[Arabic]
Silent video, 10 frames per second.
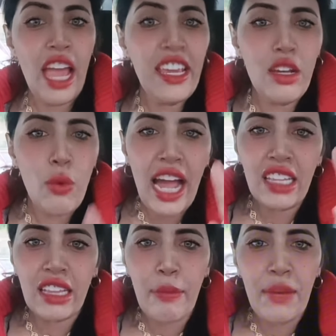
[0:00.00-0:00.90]
اي
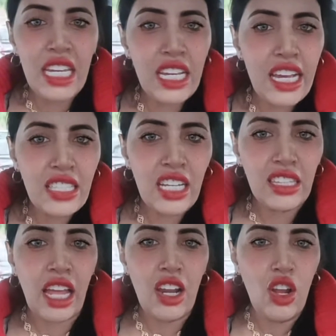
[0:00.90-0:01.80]
واحد طلب مني كاس
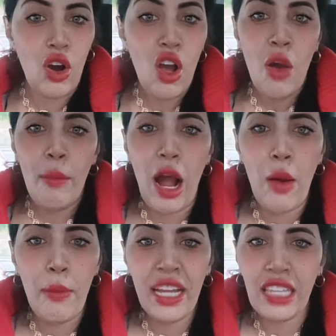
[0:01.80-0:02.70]
كنطلعو ما
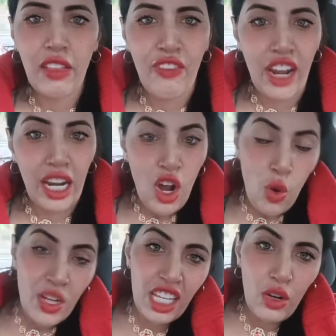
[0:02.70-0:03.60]
عمري درت الفرق
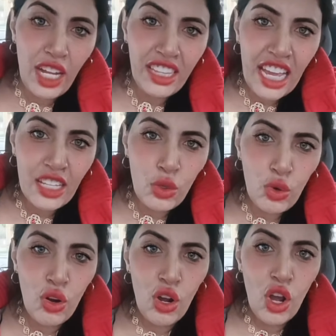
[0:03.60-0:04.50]
وسيروا عند
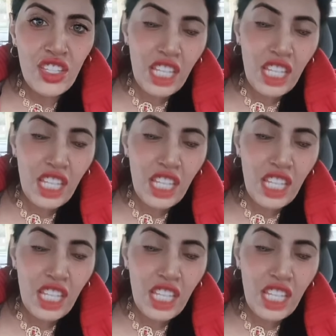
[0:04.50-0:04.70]
هادوك